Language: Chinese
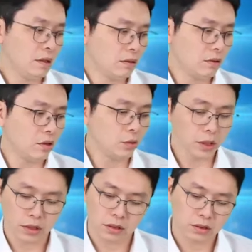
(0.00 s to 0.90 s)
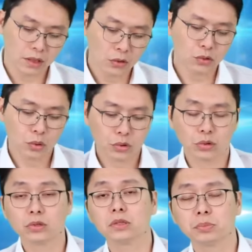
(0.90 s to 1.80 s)
我认为这上去或许
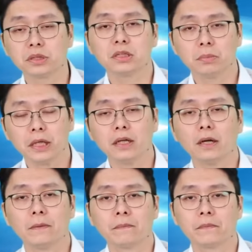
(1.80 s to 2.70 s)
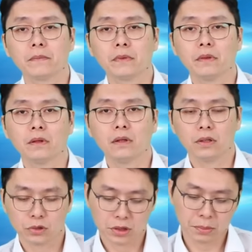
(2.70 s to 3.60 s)
就是不止一倍了。好，
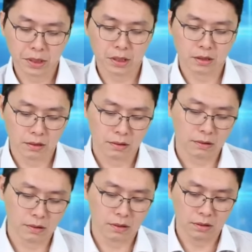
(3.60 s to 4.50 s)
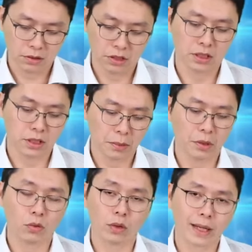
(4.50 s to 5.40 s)
所以这边，好，金哥这
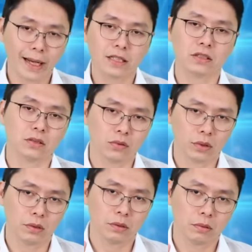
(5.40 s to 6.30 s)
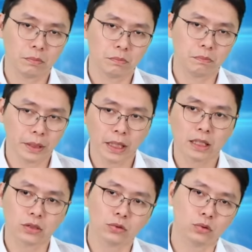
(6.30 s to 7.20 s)
边我开始会帮大家
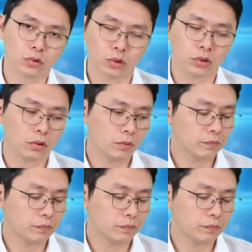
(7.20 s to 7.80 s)
继续做追踪。